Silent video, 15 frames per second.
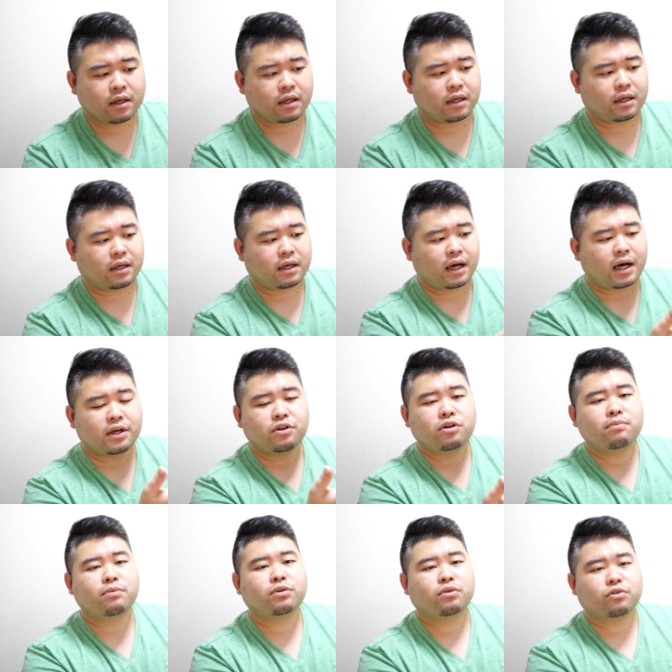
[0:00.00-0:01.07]
えー、ああい
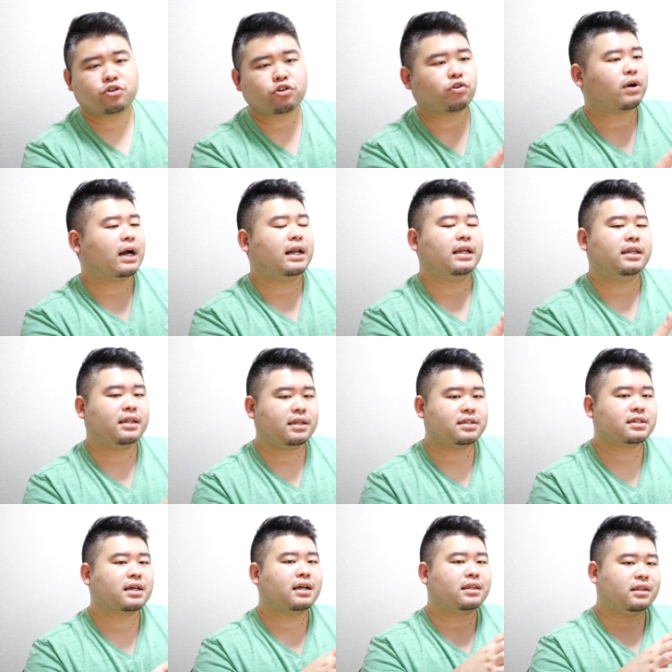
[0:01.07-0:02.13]
うものをちょっと借りて
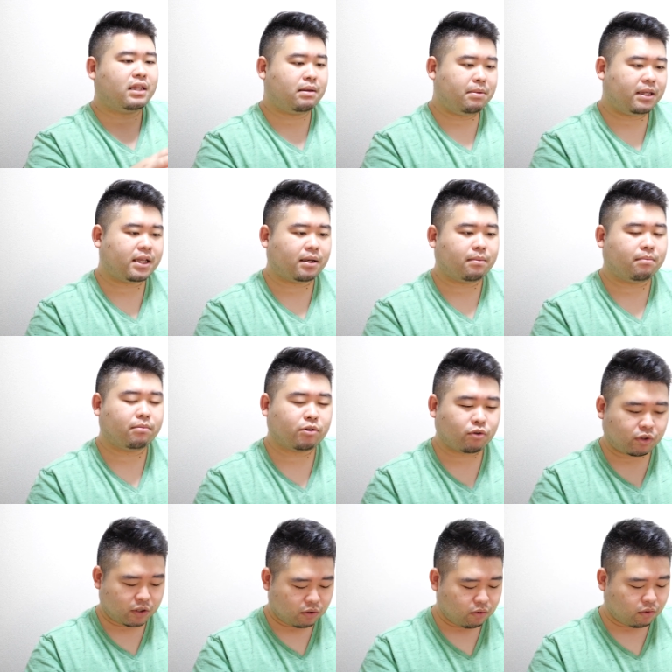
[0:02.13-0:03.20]
使ってみた
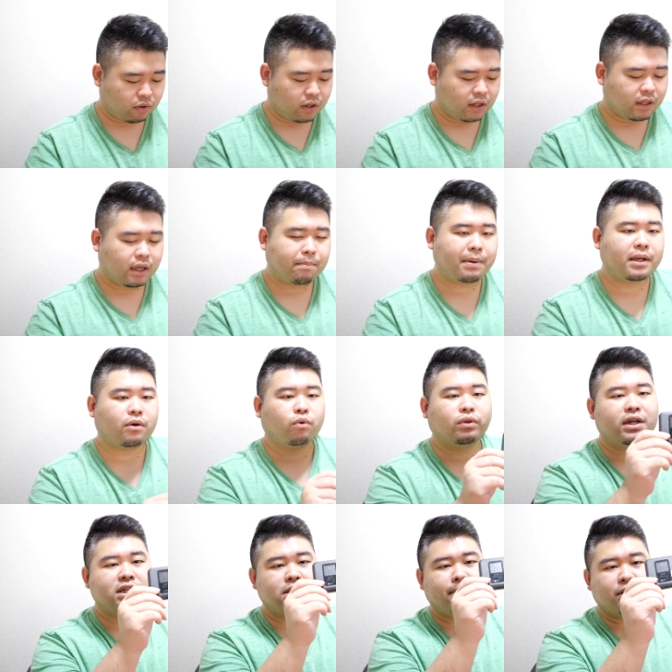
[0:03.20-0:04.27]
時と、やっぱり同
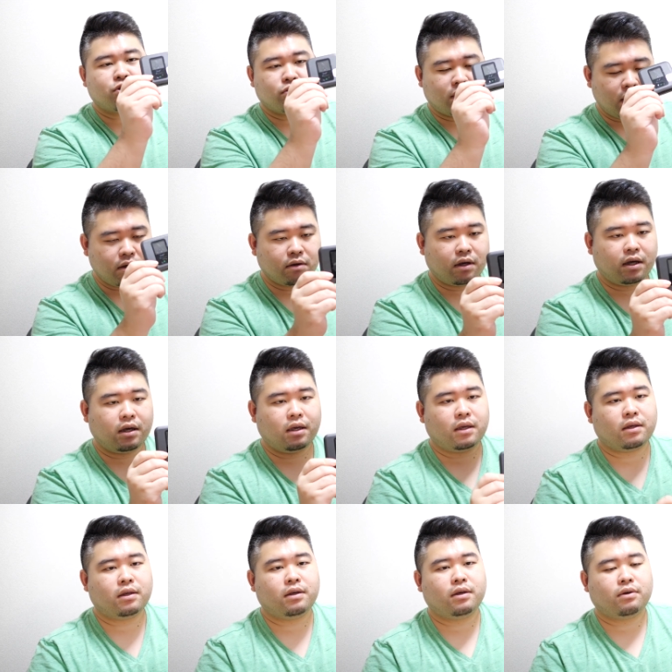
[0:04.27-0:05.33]
じ場所で、
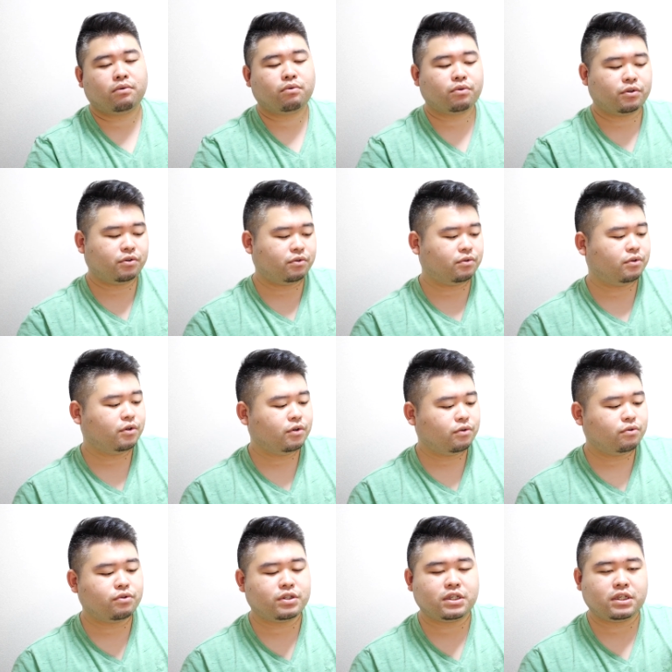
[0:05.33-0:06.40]
えー、こういう
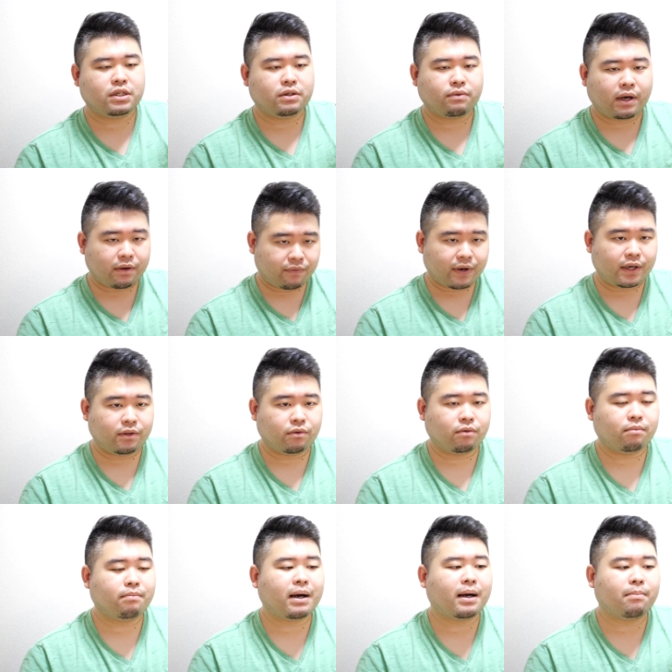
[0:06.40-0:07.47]
富士 Wi-Fi の、
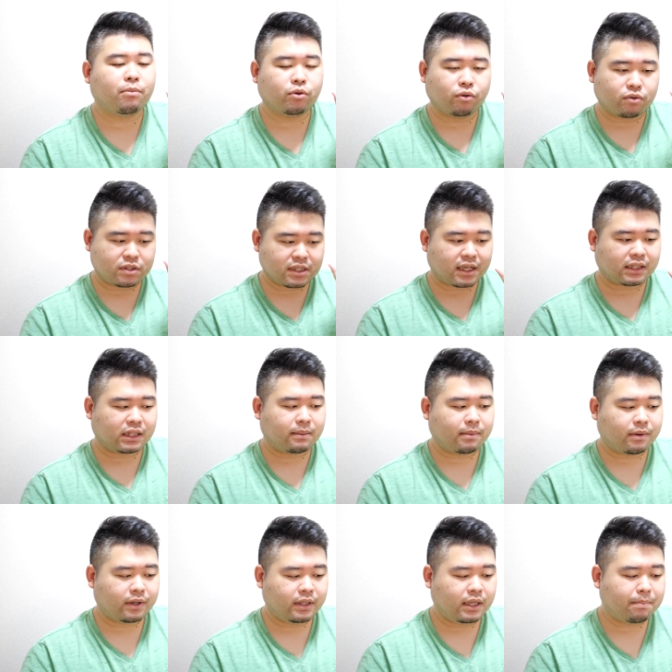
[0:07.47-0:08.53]
まあ、ものを使った
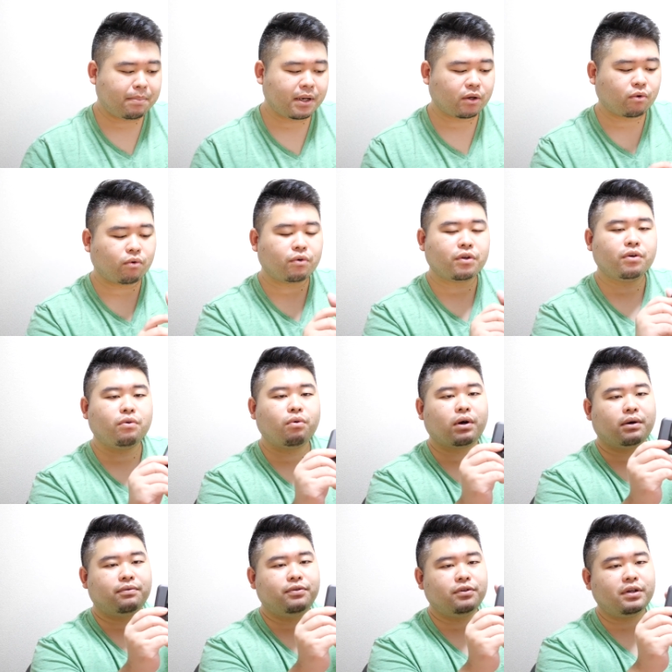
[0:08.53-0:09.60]
場合、やっぱりこういう方
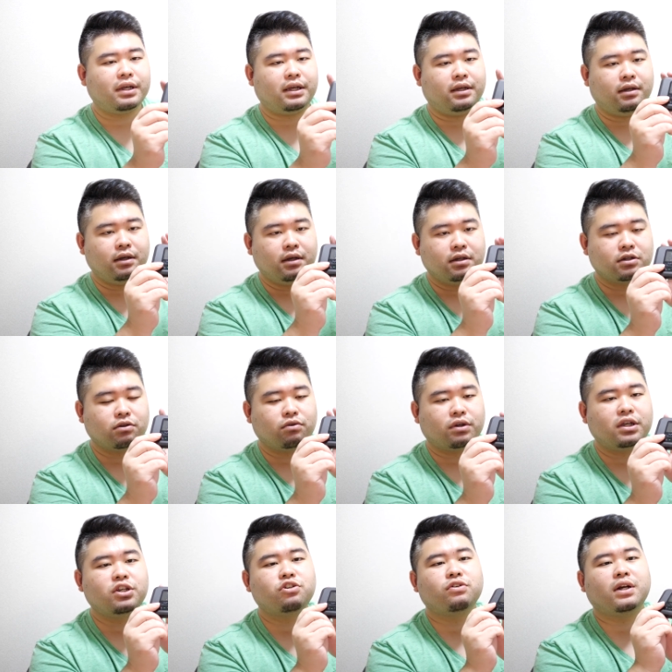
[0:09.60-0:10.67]
が古い、その
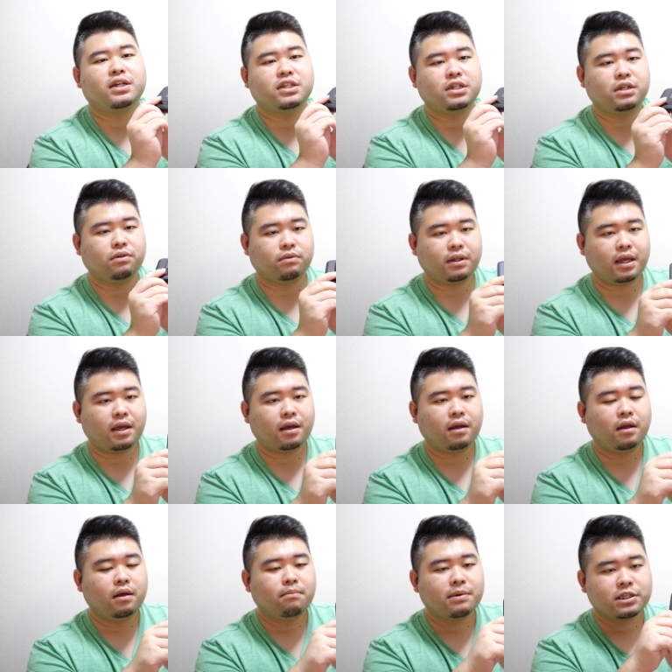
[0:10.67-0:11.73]
機種らしいので、
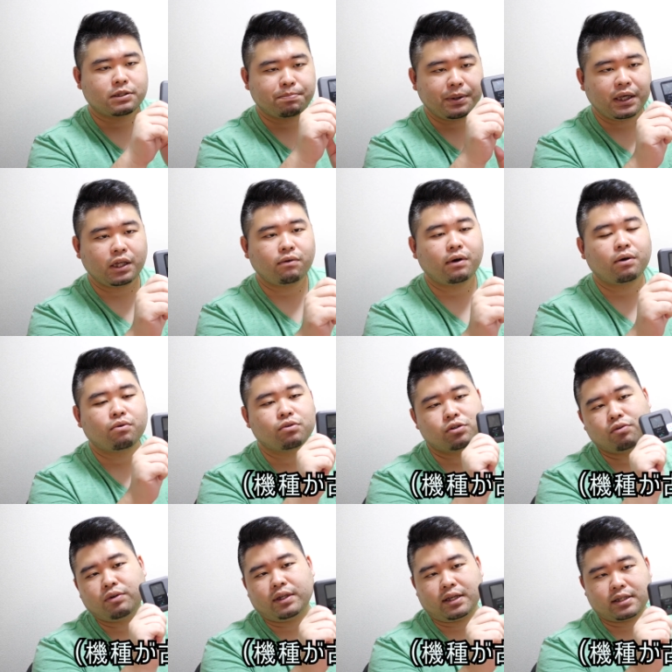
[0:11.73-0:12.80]
まあ、スピードは
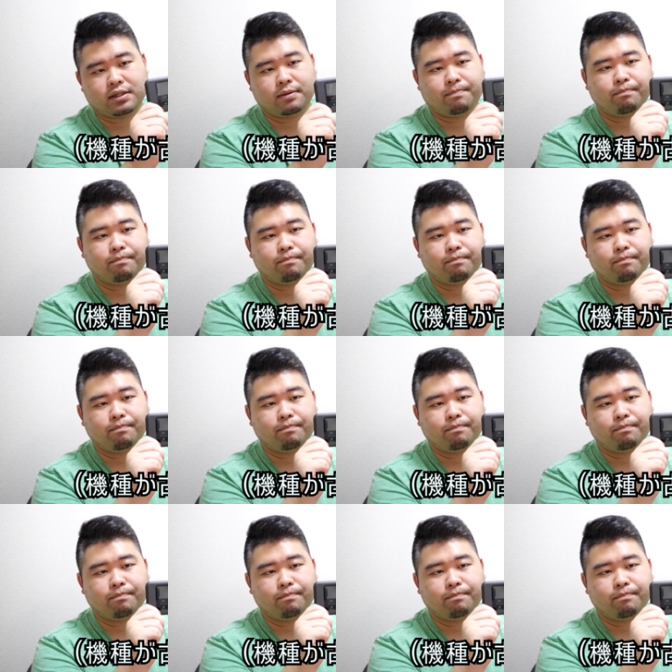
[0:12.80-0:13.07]
遅いです。